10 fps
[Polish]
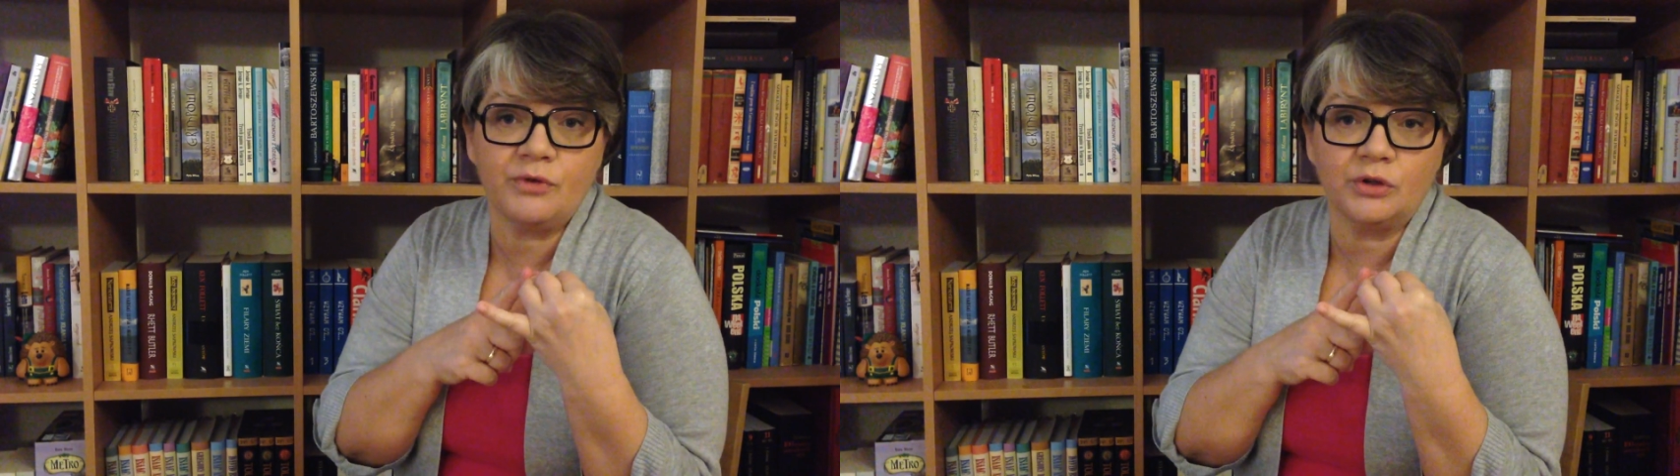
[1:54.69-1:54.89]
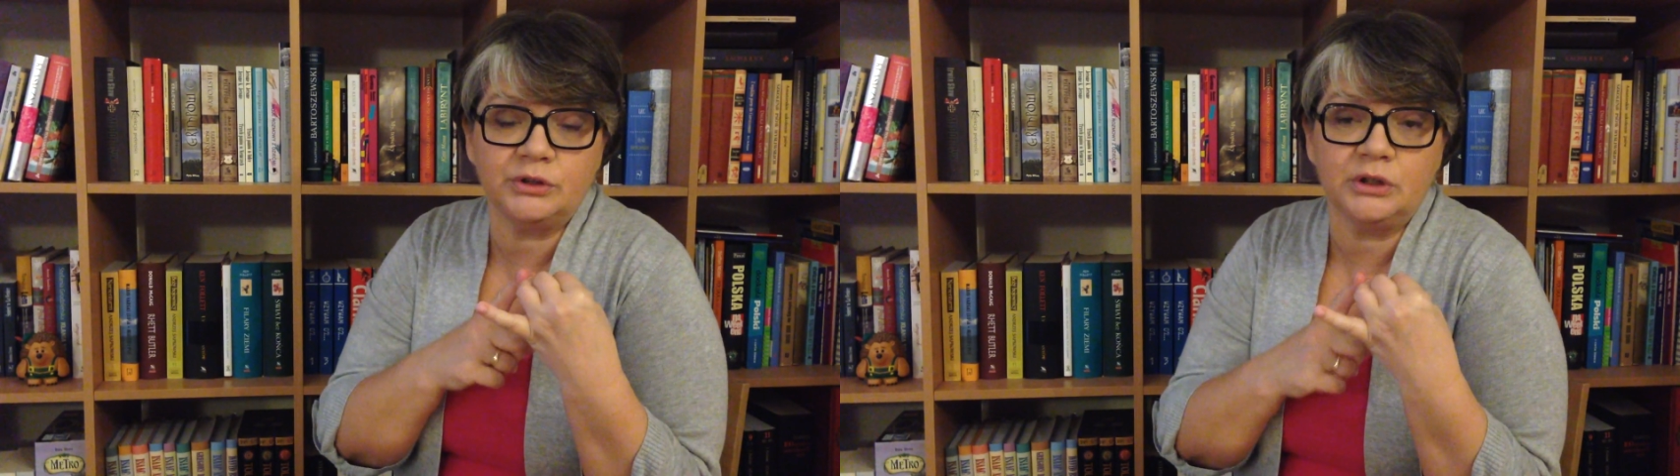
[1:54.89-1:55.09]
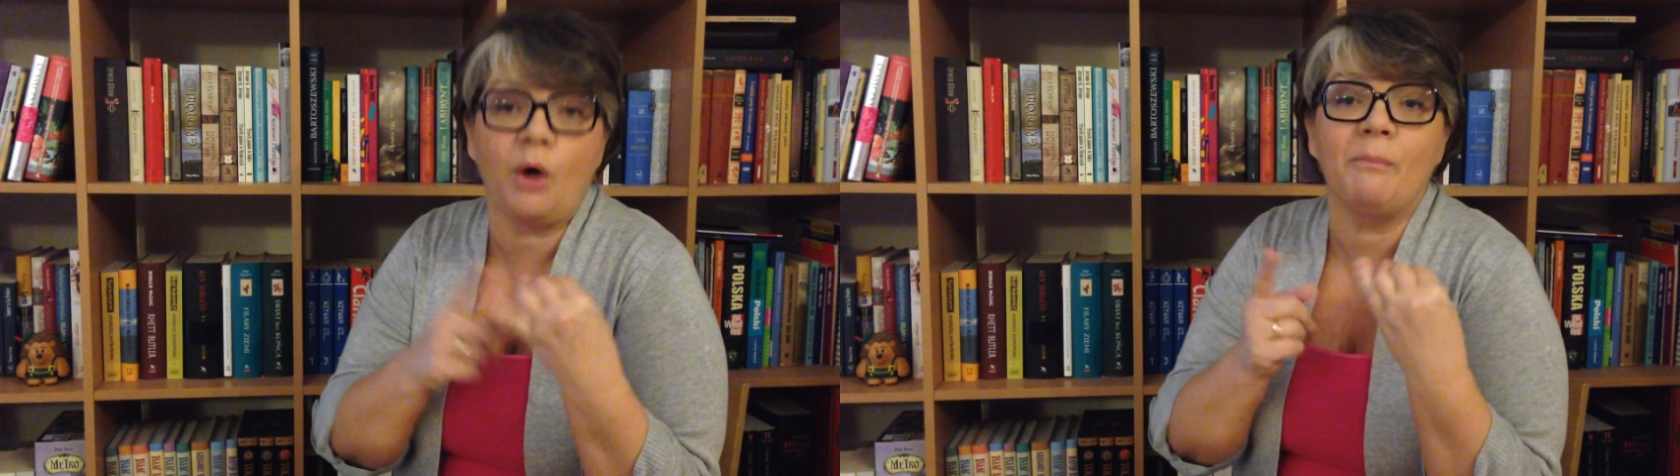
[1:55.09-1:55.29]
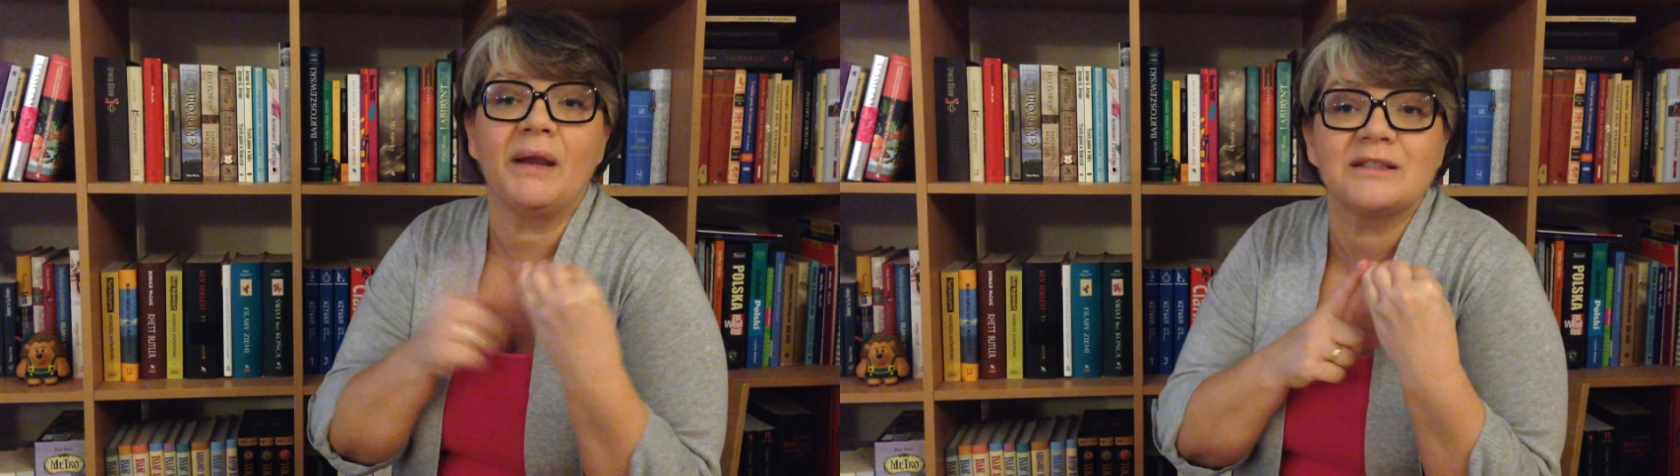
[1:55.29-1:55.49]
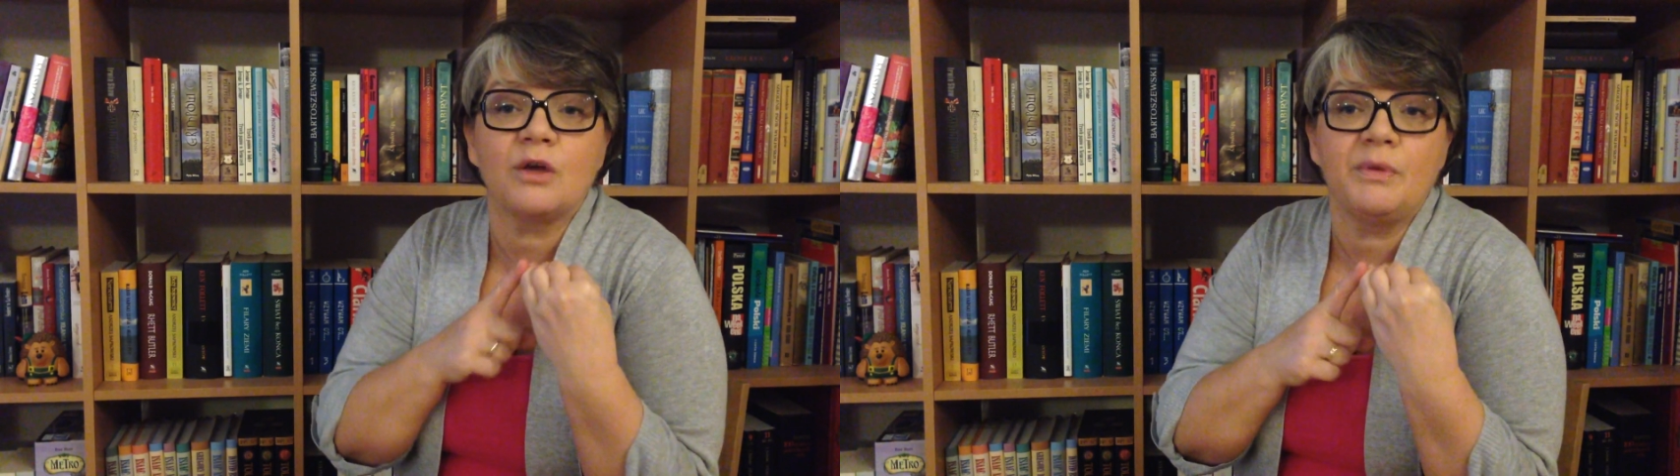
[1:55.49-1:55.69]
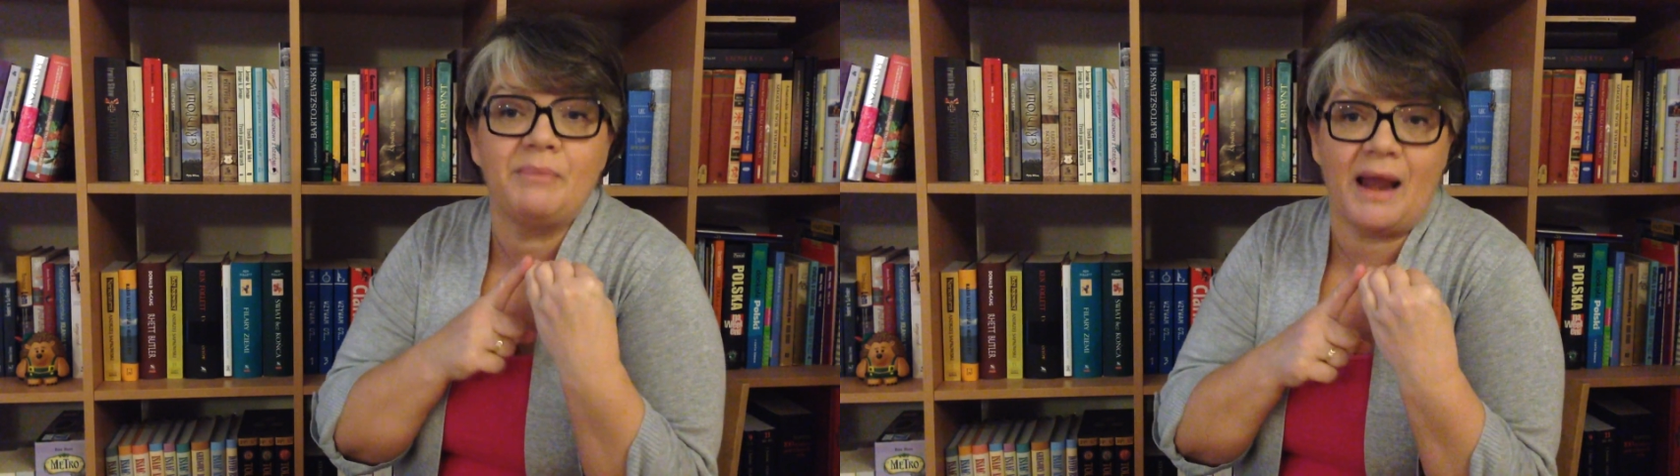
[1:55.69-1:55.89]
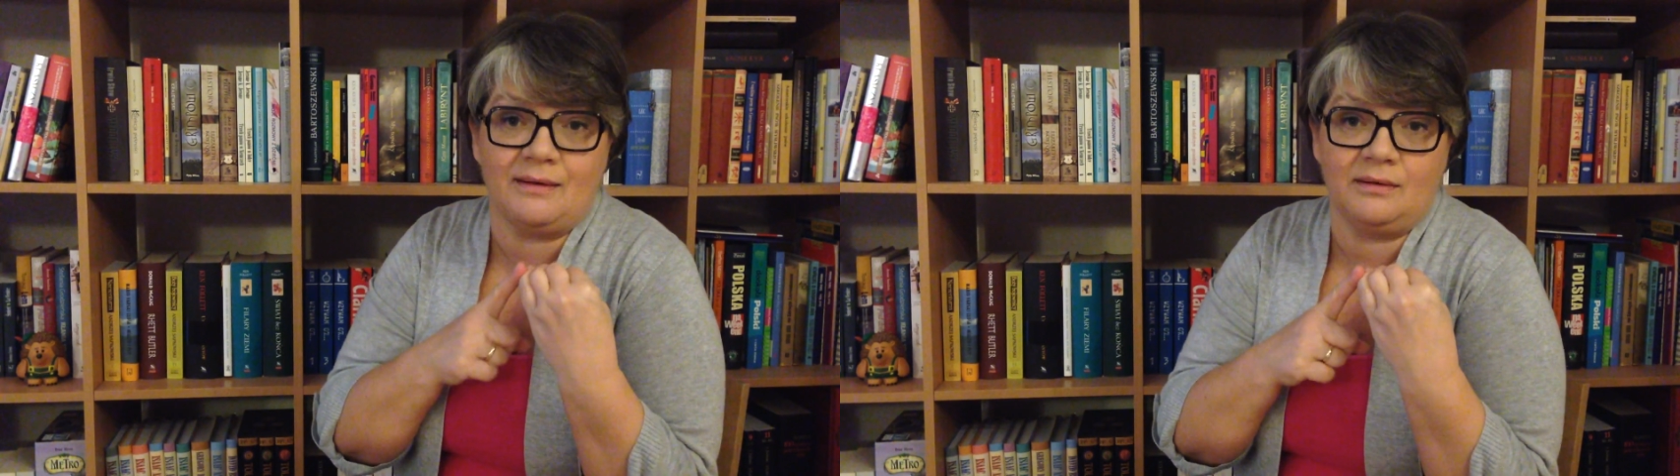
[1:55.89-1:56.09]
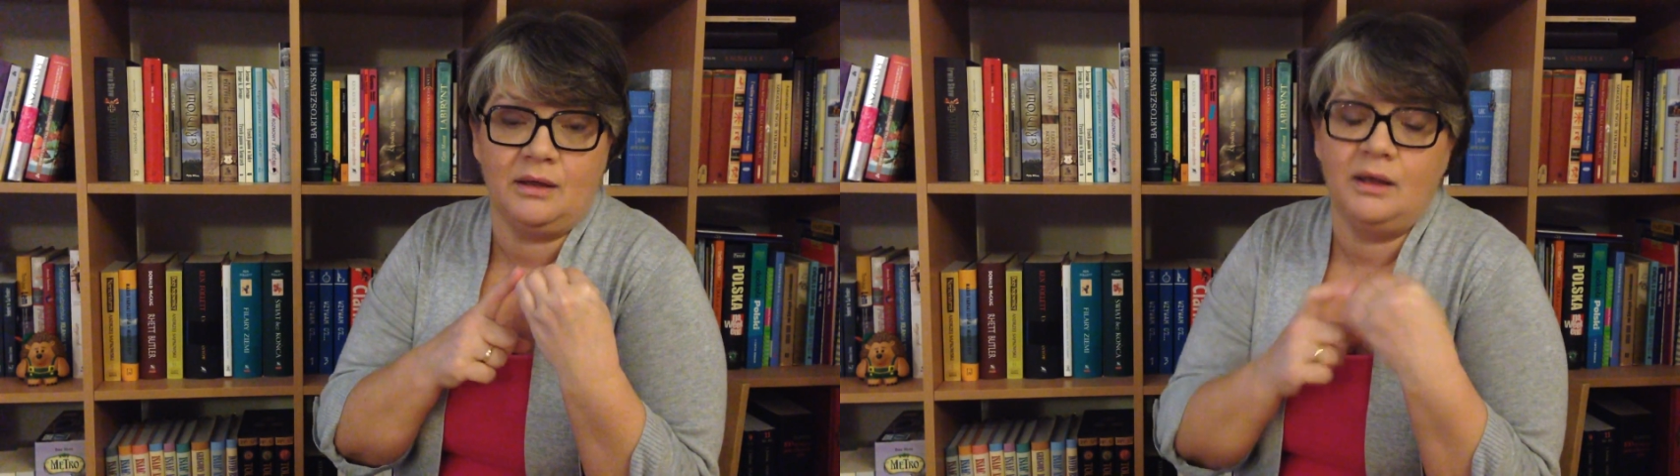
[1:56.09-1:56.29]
wody, kompleksowy plan.